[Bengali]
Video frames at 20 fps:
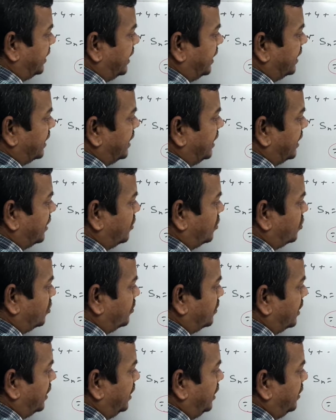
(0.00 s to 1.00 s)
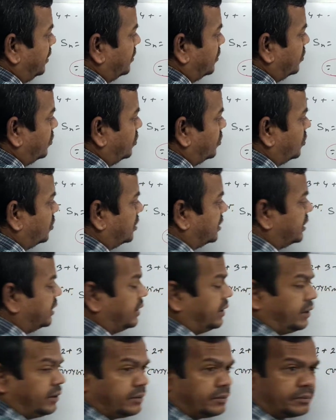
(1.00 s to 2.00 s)
এটা লিখেও তোমরা গুণ করতে
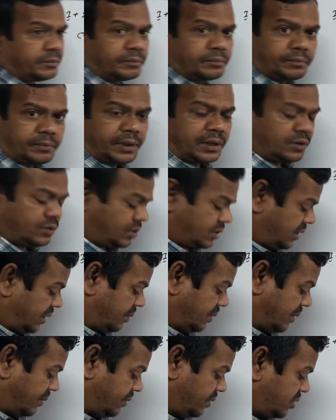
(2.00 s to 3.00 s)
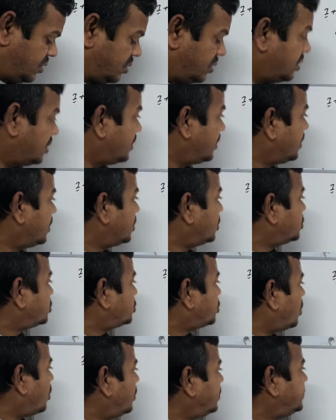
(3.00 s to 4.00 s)
পারো এভাবে
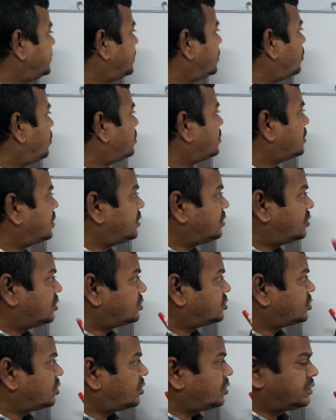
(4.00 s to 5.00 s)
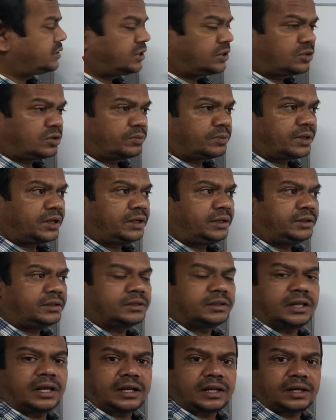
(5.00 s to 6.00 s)
সহজে অত্যন্ত সহজে তোমরা
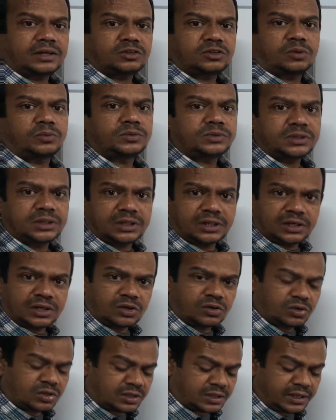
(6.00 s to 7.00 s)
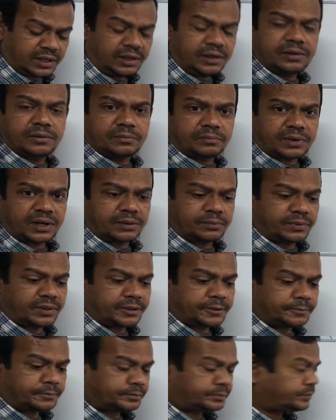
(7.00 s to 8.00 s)
ধারার সমষ্টি নির্ণয় করতে পারবে
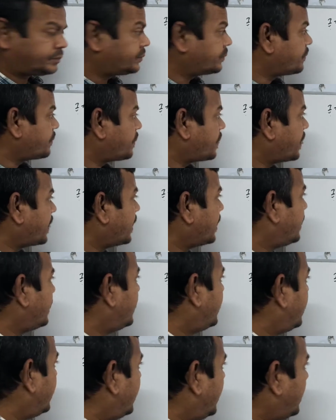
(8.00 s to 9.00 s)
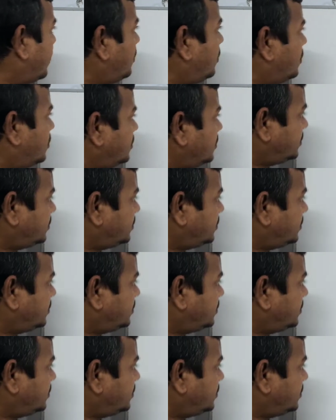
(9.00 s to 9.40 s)
এখন